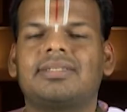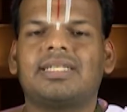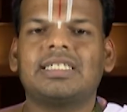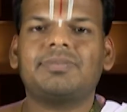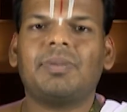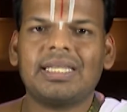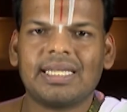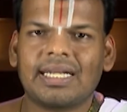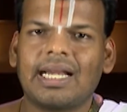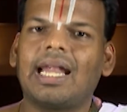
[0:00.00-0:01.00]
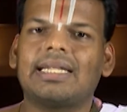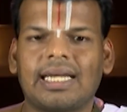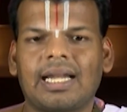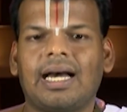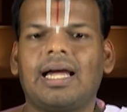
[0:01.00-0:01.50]
தஸ்மாத் என்றால்
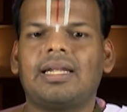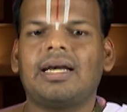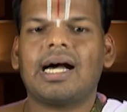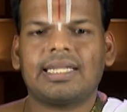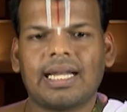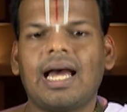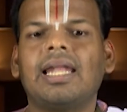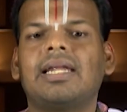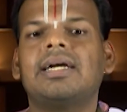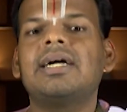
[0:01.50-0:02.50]
அதனால் அதனால்